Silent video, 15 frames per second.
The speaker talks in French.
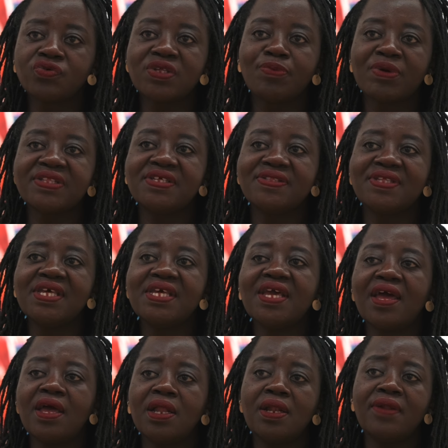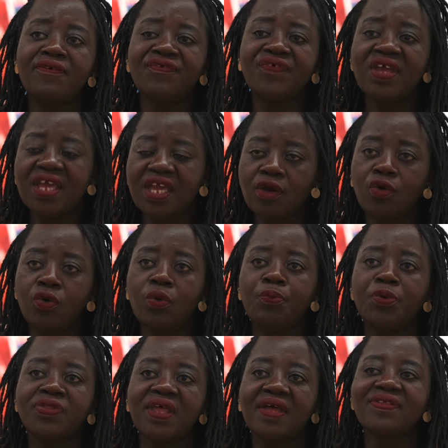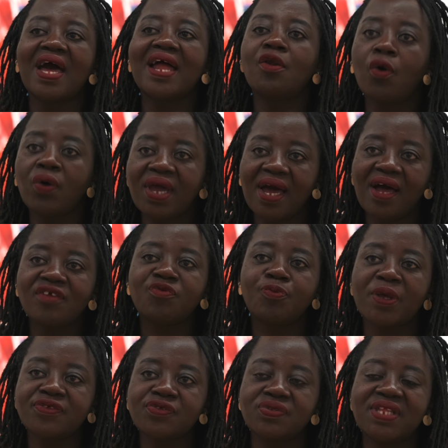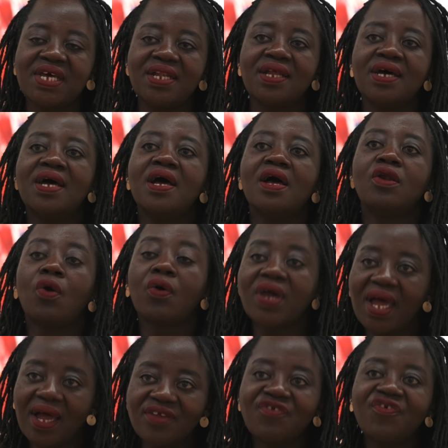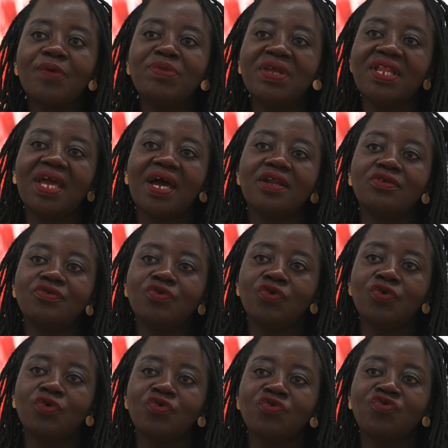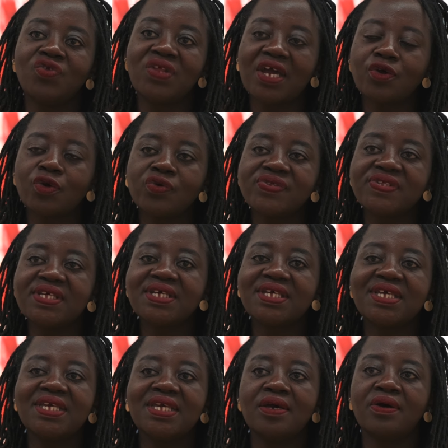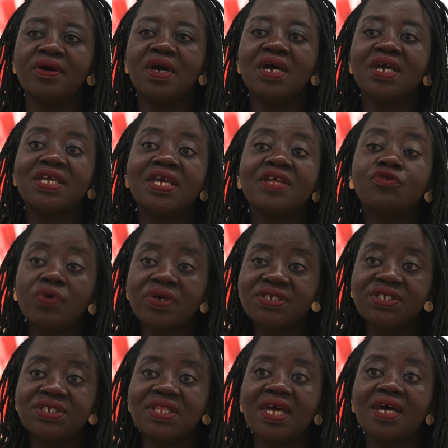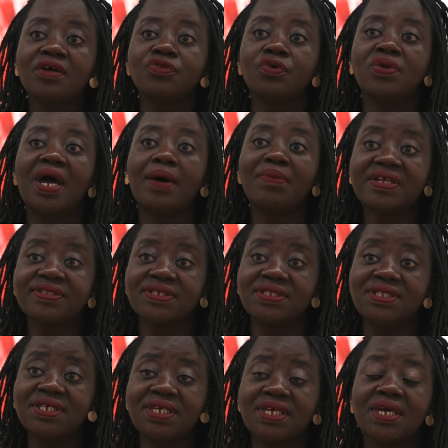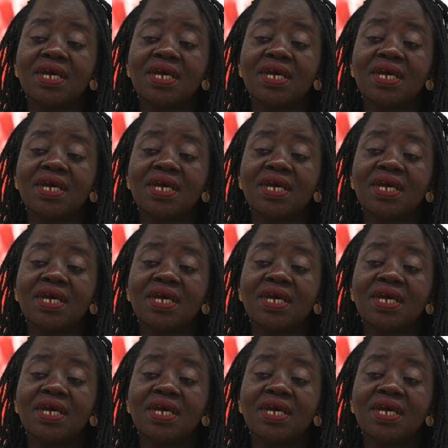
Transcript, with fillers: d'hybridité, elle fait écho peut-être à l'ancrage personnel, l'ancrage familial de Julien Creuset, qui euh, est originaire de la Martinique